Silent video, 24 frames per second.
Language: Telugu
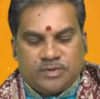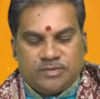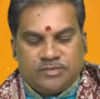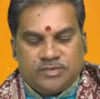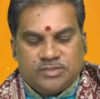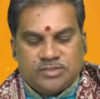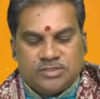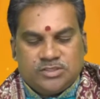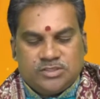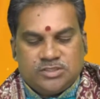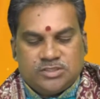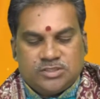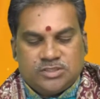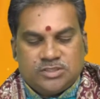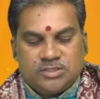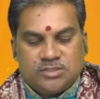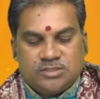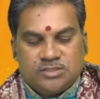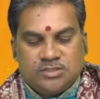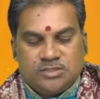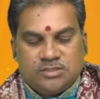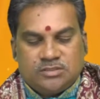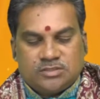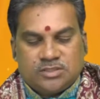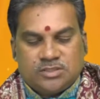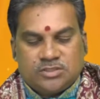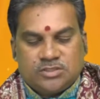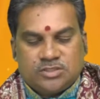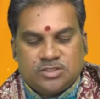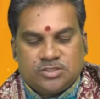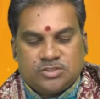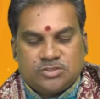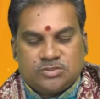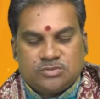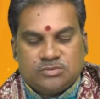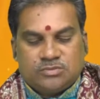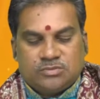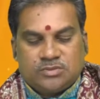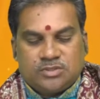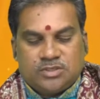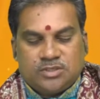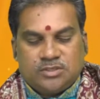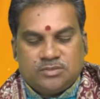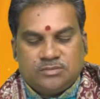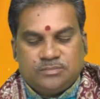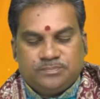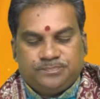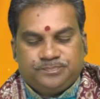ప్రవేశించి సంచరిస్తూ
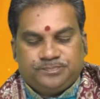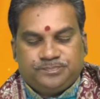ఉంటాడు